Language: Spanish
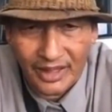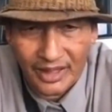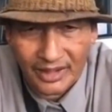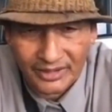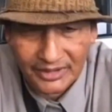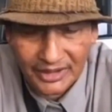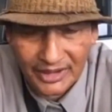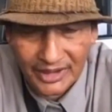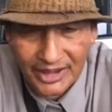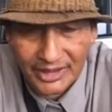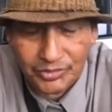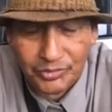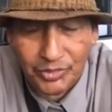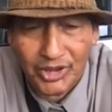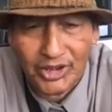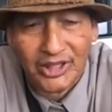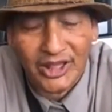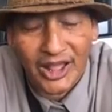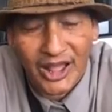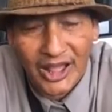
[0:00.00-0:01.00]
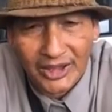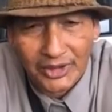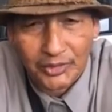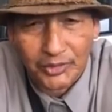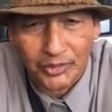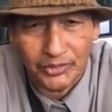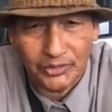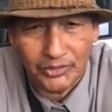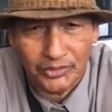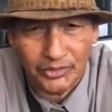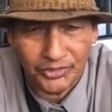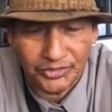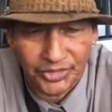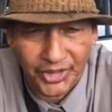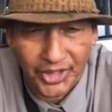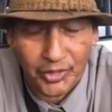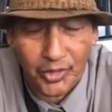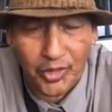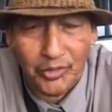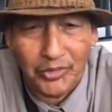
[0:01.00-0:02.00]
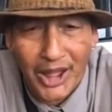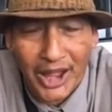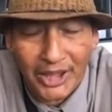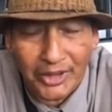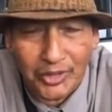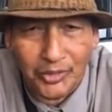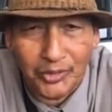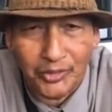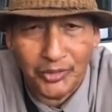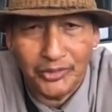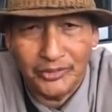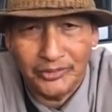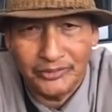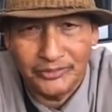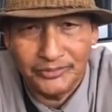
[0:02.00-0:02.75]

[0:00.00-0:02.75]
arreglando el carro, lo tengo malo.